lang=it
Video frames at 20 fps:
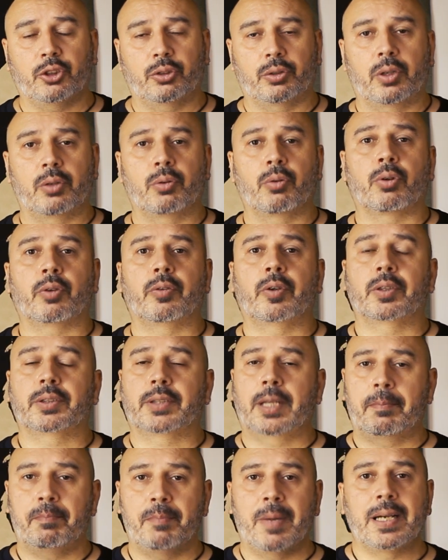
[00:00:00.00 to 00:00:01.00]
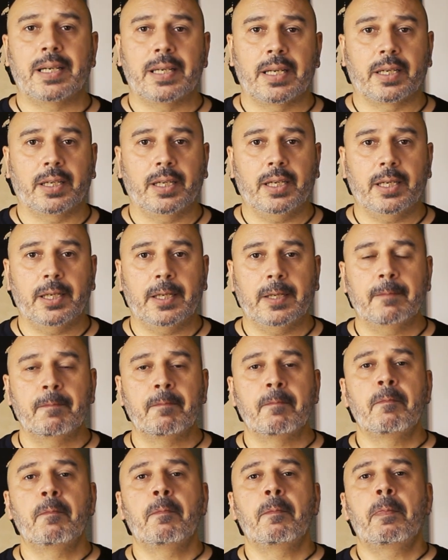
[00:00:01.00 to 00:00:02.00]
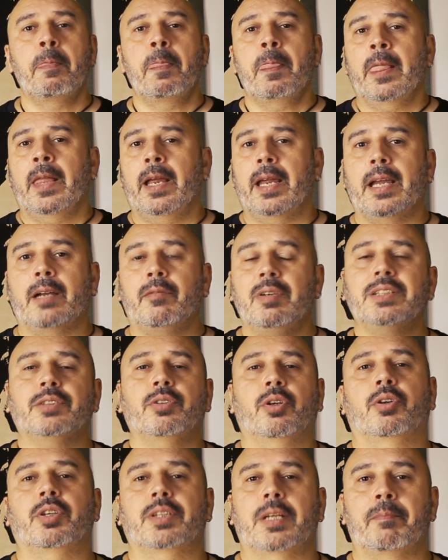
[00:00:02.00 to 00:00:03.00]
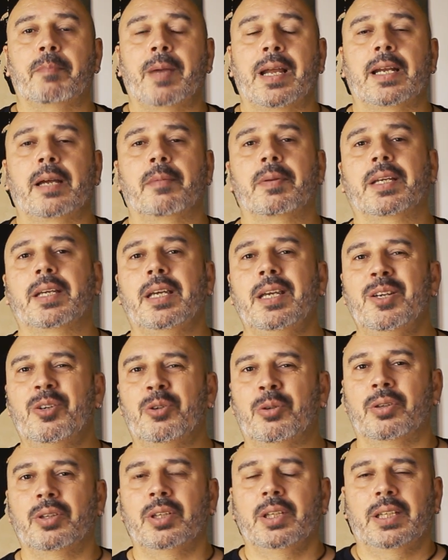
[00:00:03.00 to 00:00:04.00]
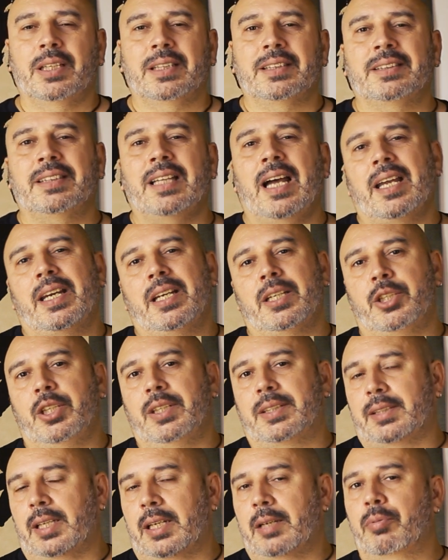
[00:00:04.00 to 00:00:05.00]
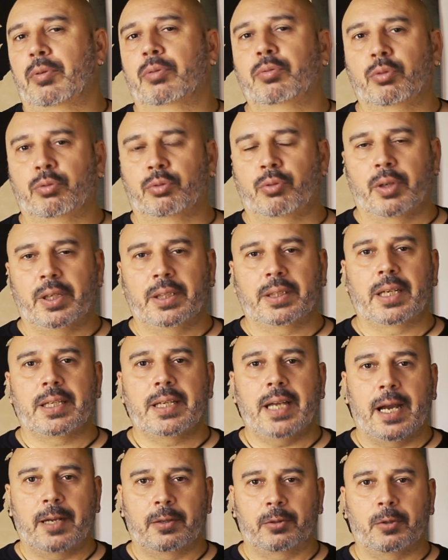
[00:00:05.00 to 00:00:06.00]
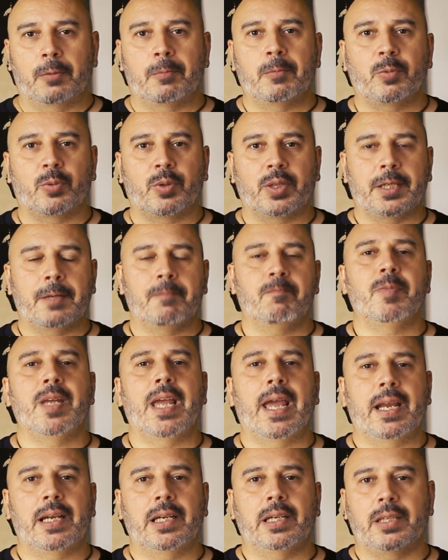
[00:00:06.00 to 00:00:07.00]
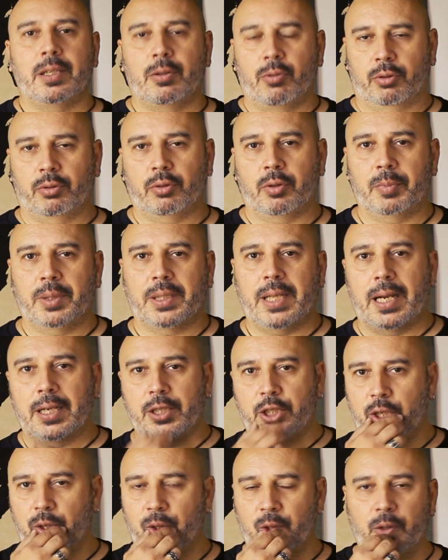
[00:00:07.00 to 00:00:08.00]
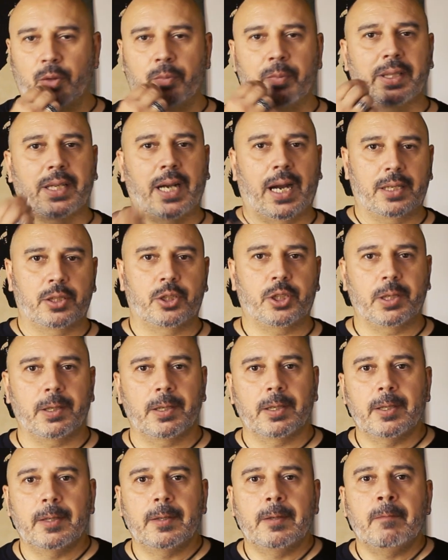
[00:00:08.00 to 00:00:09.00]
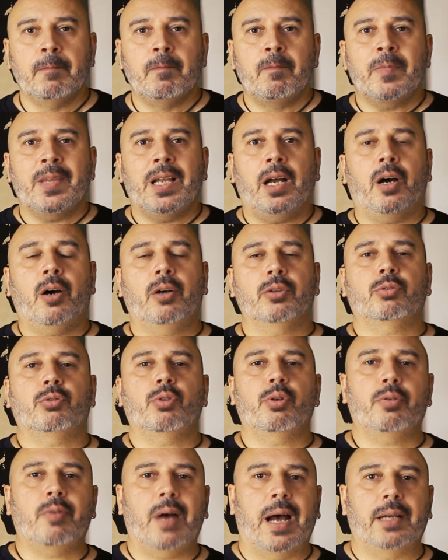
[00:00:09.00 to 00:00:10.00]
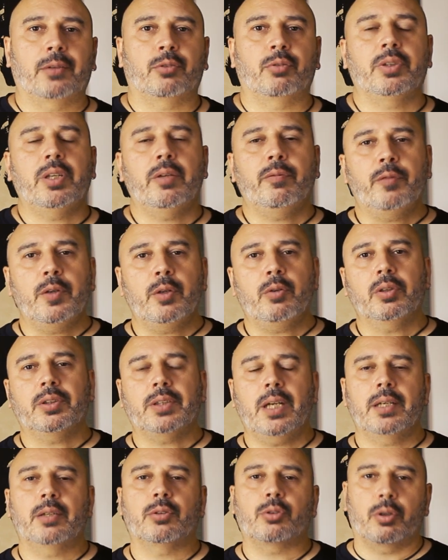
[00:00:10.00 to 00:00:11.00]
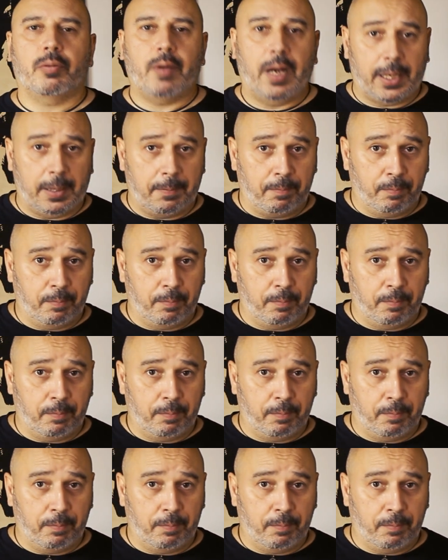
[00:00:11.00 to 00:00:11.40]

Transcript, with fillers: sono a loro volta ballerini e questa è una cosa bella perché io da regista, da produttore italiano comunque di BL, di cortometraggi, lungometraggi ho trovato difficoltà nel trovare